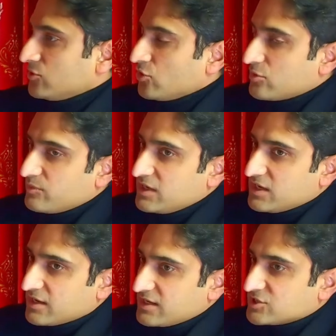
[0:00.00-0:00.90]
नॉर्मली
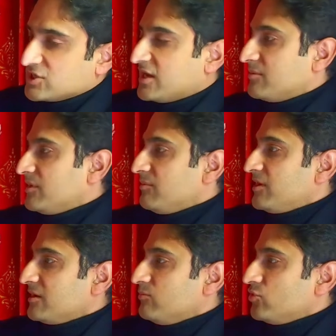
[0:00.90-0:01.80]
हर एक शहर में
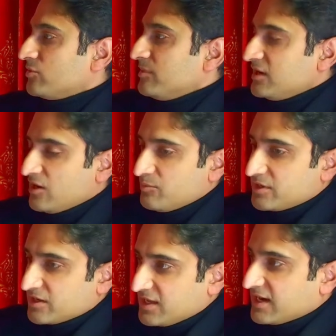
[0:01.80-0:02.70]
हमारे मुल्क में
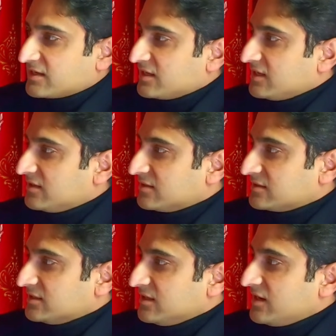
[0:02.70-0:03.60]
गवर्नमेंट रिएक्ट नहीं
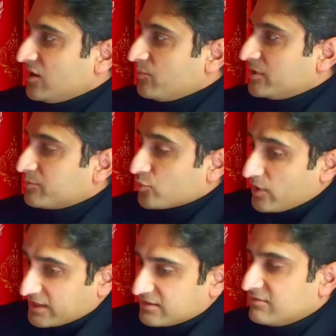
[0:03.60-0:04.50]
करती है गवर्नमेंट
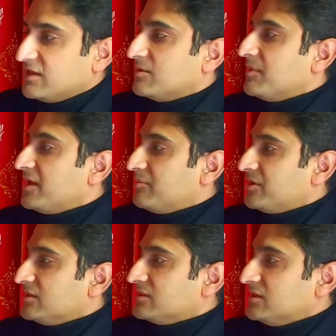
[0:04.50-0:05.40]
प्रोएक्टिवली एक प्लान
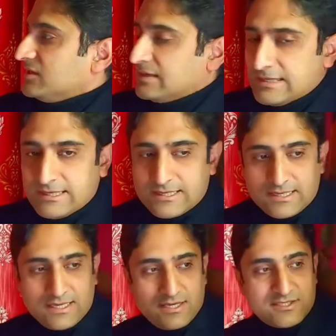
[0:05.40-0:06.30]
बनाती है
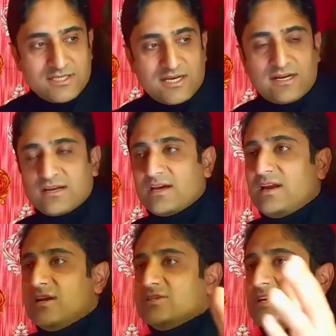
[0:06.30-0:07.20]
कि ये जी ग्रेटर
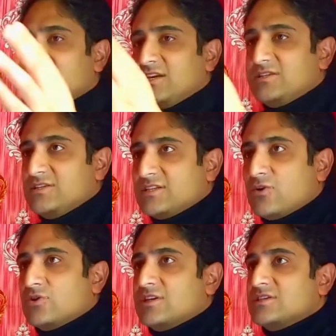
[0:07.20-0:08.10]
कैलाश है ये जी
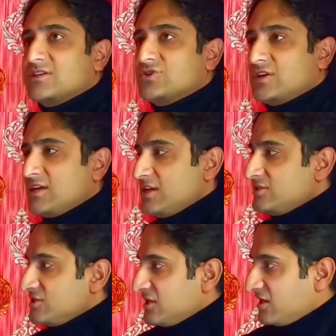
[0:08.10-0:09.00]
साउथ एक्सटेंशन है ये
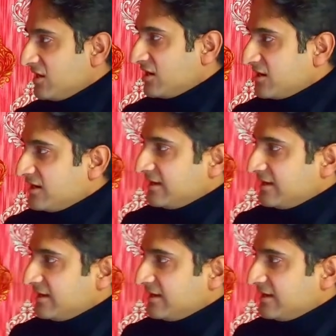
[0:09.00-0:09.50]
जी ये इलाका